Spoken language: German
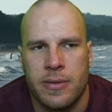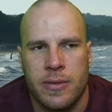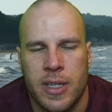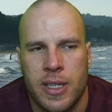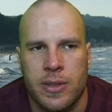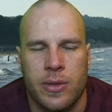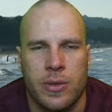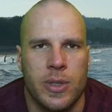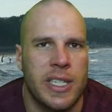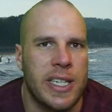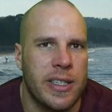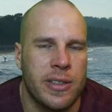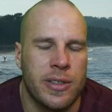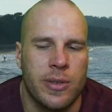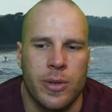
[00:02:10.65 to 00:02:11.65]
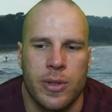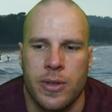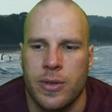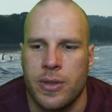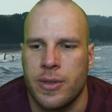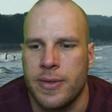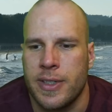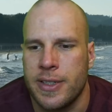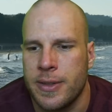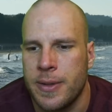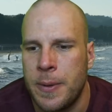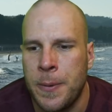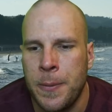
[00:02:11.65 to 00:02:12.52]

also so Gedächtnislücken und sowas,